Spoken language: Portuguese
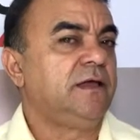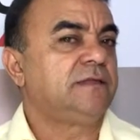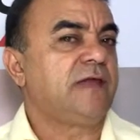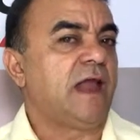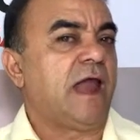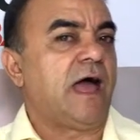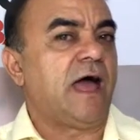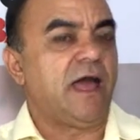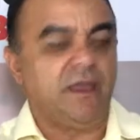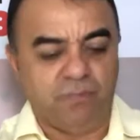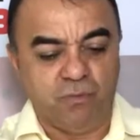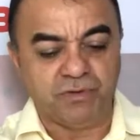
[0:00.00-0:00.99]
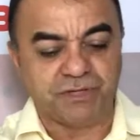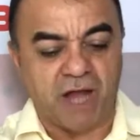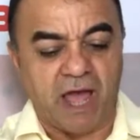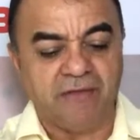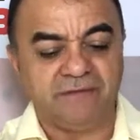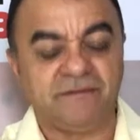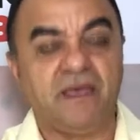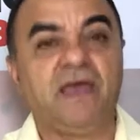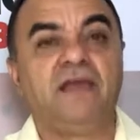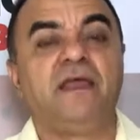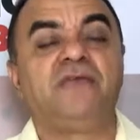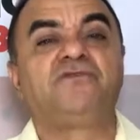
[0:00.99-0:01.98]
Está lá por trás,
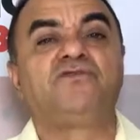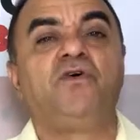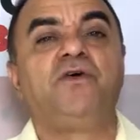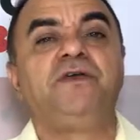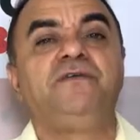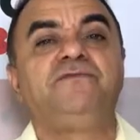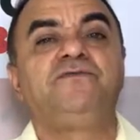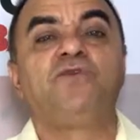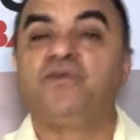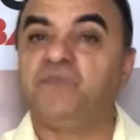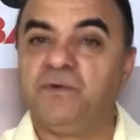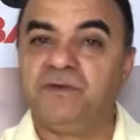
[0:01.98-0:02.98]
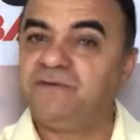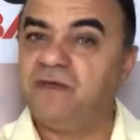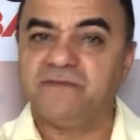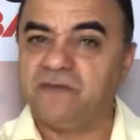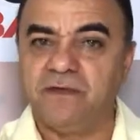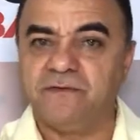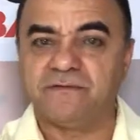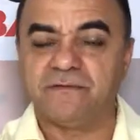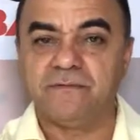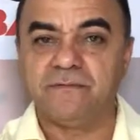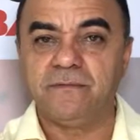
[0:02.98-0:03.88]
eleições 2016.